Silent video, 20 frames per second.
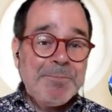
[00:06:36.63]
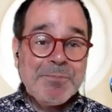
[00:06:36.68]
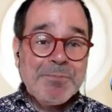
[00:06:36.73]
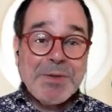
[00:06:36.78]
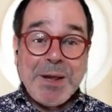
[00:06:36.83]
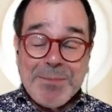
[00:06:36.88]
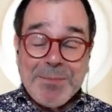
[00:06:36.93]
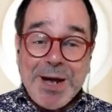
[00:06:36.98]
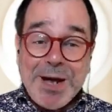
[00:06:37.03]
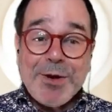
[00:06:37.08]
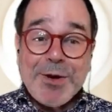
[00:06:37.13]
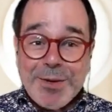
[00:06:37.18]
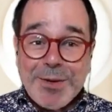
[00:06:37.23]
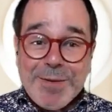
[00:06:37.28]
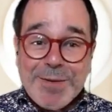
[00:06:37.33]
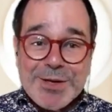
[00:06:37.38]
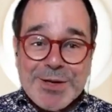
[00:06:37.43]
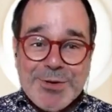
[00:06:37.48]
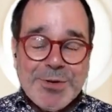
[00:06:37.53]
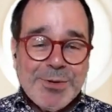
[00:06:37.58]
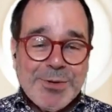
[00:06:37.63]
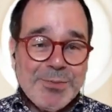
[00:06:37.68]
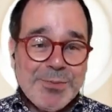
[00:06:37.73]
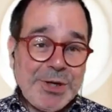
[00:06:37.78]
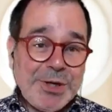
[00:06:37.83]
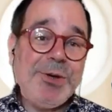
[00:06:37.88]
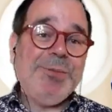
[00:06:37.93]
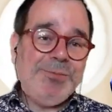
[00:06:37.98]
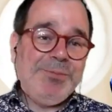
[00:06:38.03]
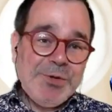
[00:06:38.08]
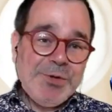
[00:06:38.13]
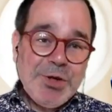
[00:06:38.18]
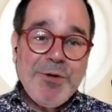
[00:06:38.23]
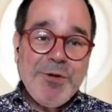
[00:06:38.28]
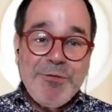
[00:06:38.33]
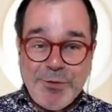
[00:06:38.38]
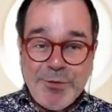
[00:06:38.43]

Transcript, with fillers: me acordaba yo, bueno, yo